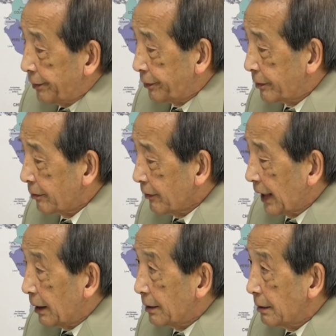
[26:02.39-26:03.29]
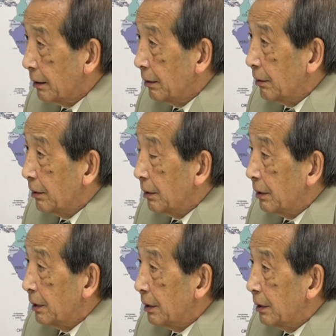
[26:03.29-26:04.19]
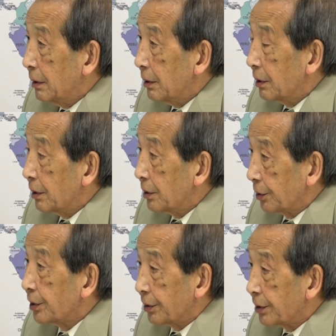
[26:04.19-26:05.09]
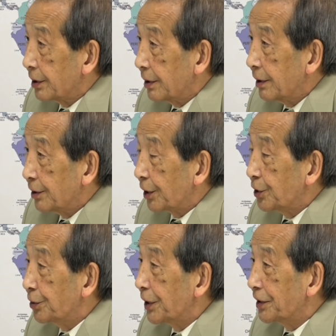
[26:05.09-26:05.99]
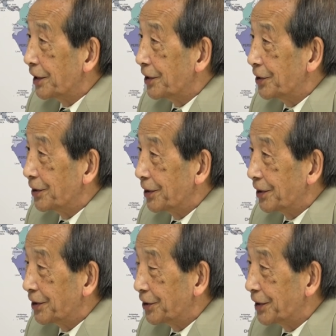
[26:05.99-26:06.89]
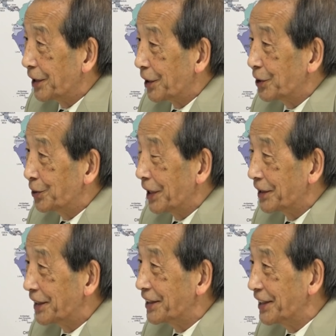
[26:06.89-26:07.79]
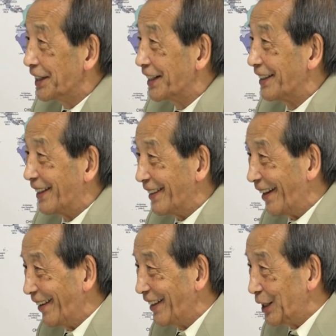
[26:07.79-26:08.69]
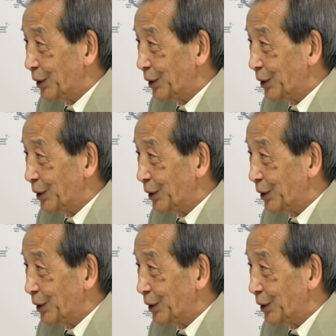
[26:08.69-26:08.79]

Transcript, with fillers: を通り過ぎていくものを撃ち落とすそうですそうですそれは集団そういうことなんですか集団的自衛権のねい